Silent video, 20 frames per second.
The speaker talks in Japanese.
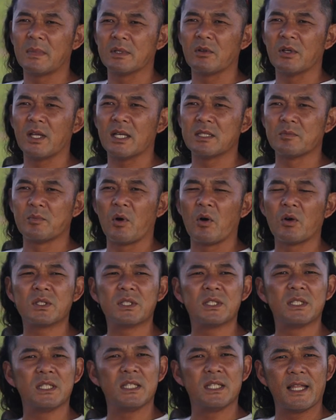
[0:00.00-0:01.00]
とりあえず
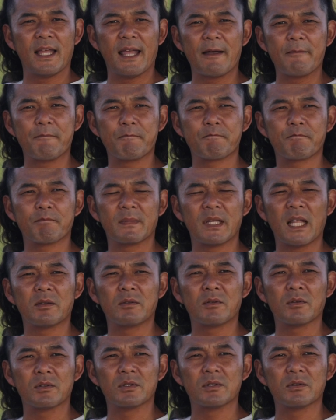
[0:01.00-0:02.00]
ボクシーで納
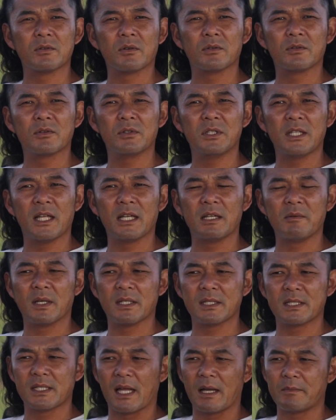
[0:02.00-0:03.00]
得することになり
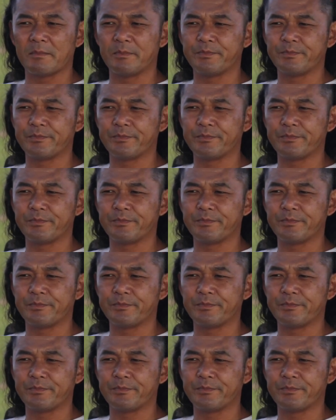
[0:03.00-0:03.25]
ました。